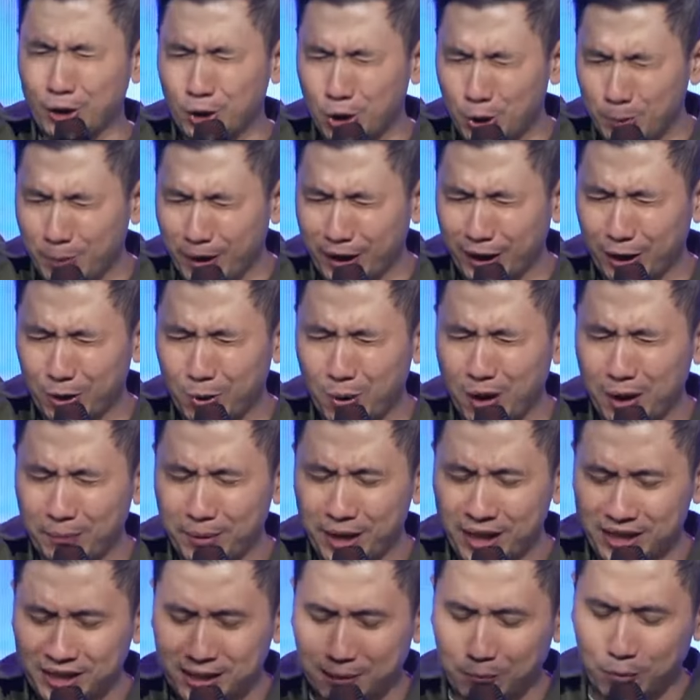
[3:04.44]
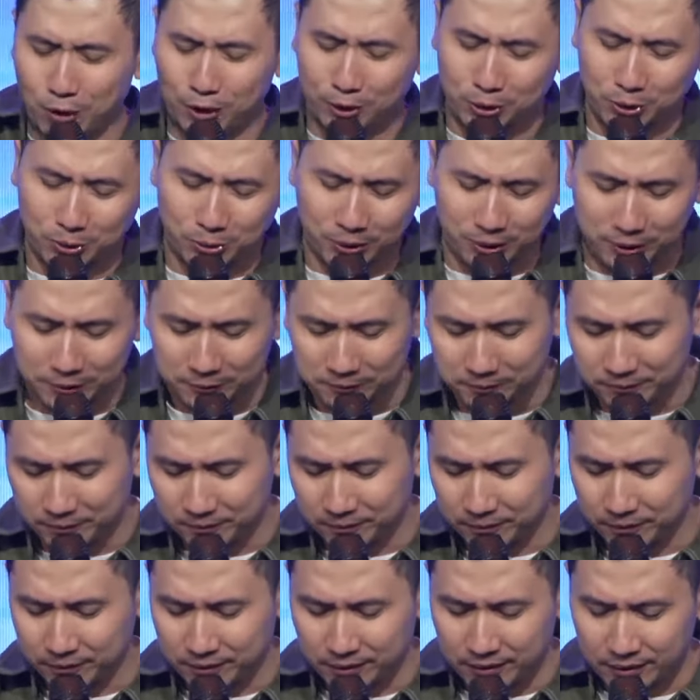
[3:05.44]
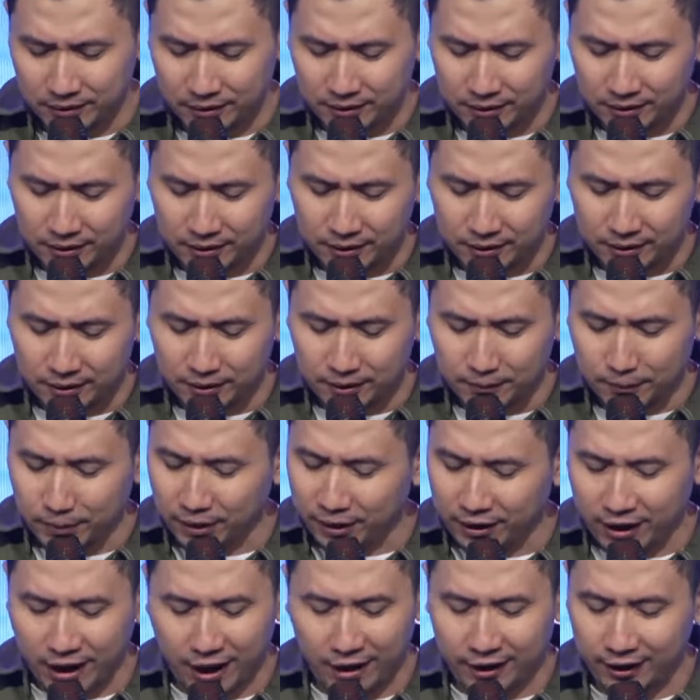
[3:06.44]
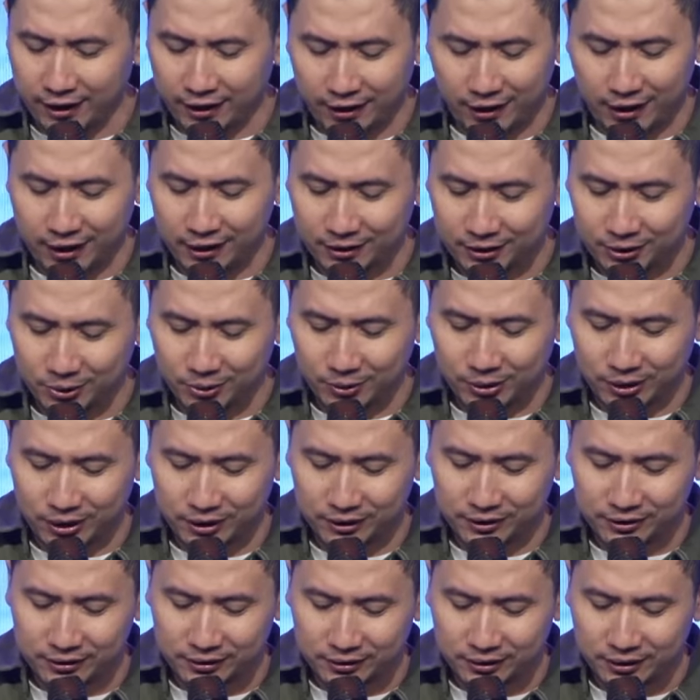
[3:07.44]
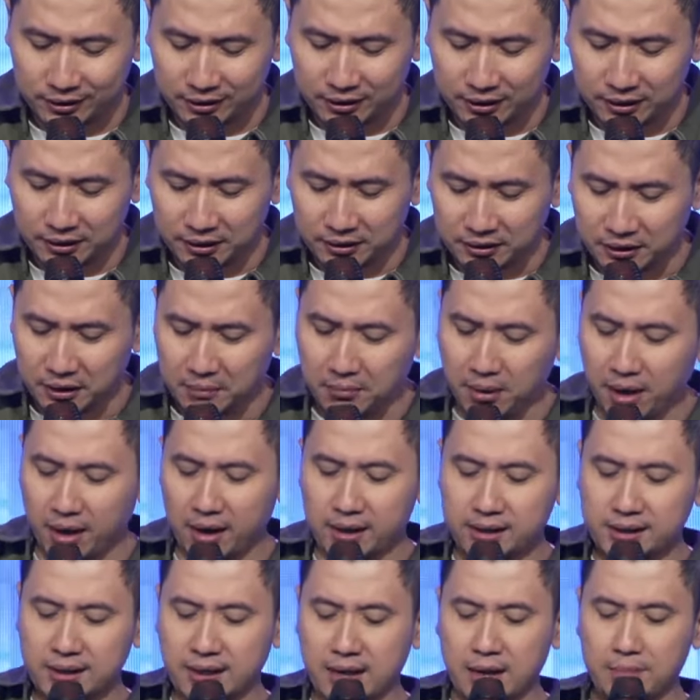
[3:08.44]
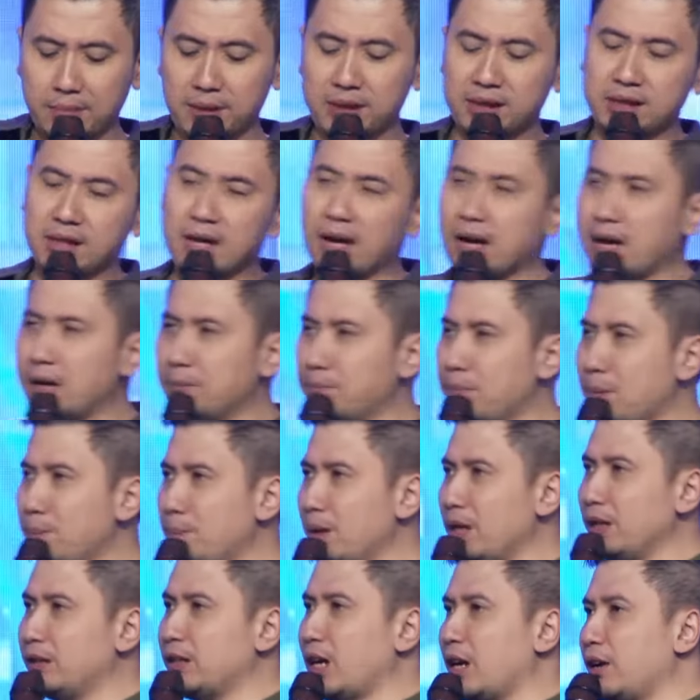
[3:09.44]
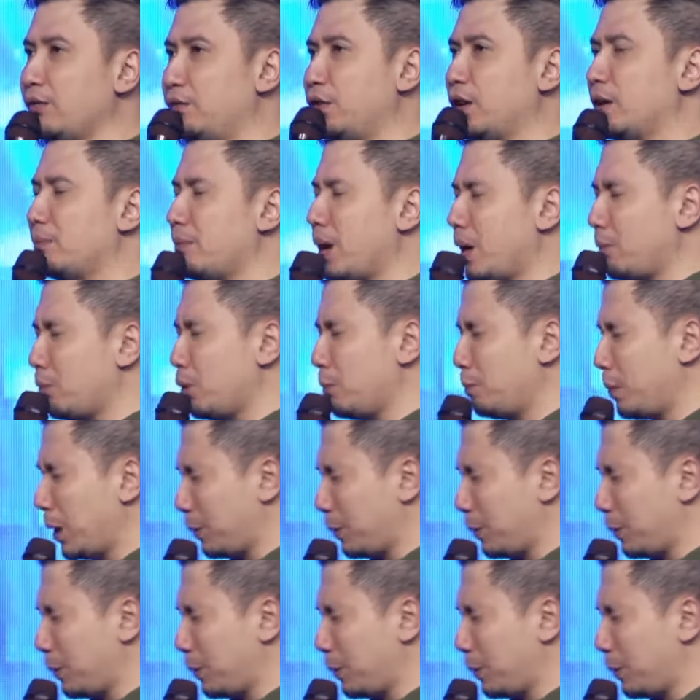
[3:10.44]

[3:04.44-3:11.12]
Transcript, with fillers: dulu pada yang luar biasa buat Tuhan. Berkaryalah Tuhan. Terima kasih kami serahkan pemberitaan firman-Mu.